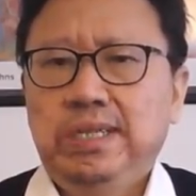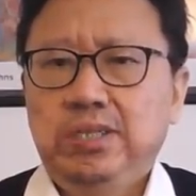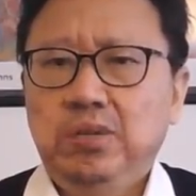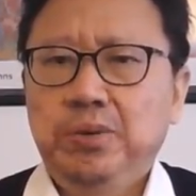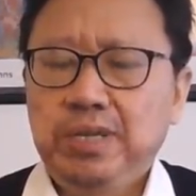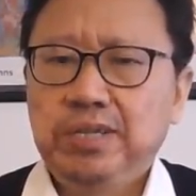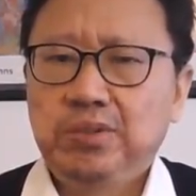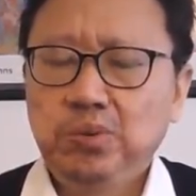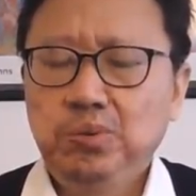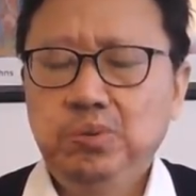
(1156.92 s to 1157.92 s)
有没有利益
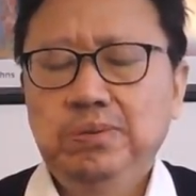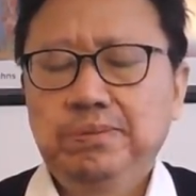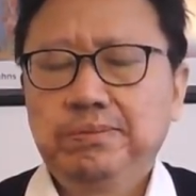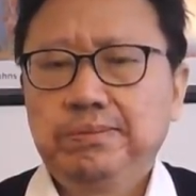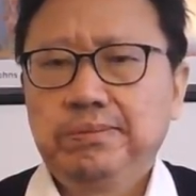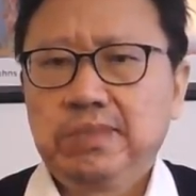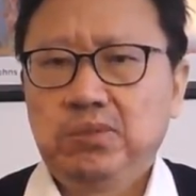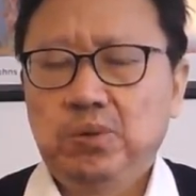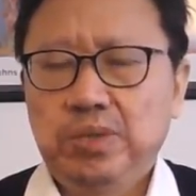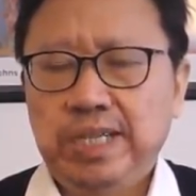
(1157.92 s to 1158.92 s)
冲突？
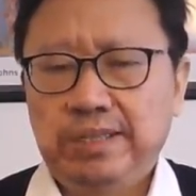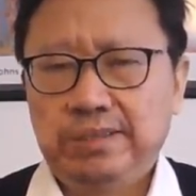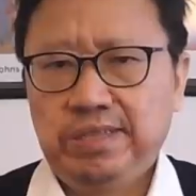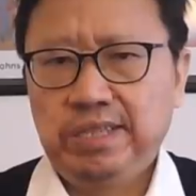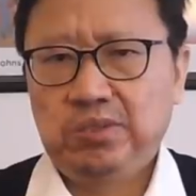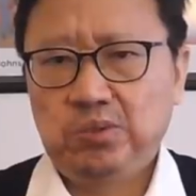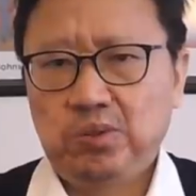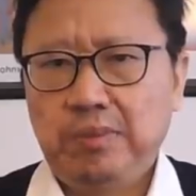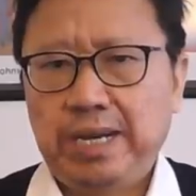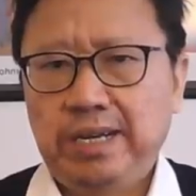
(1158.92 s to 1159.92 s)
所以我想这个时候，如
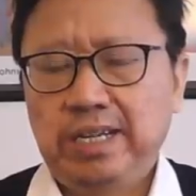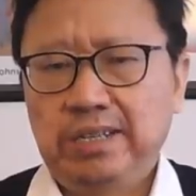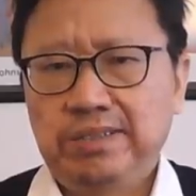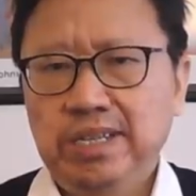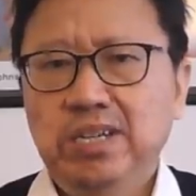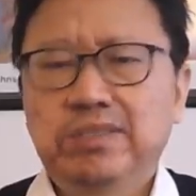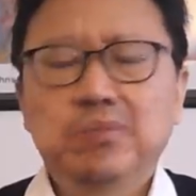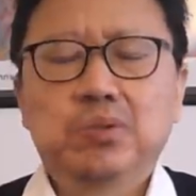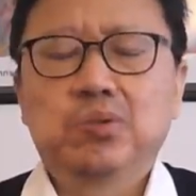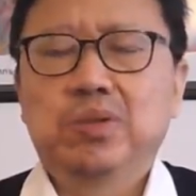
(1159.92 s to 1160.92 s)
果麦康奈尔真要这
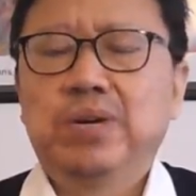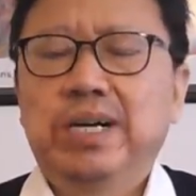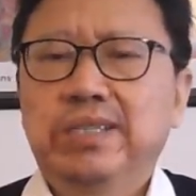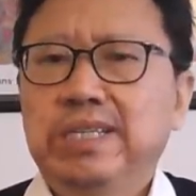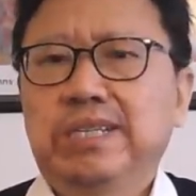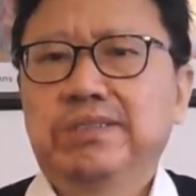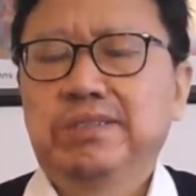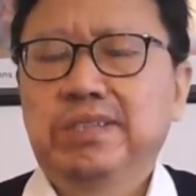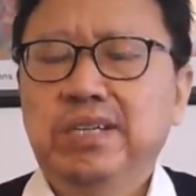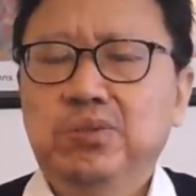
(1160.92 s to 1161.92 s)
么做的话，那将
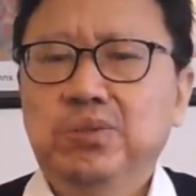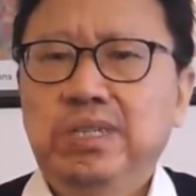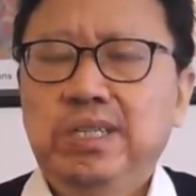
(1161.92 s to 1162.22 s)
是可以说，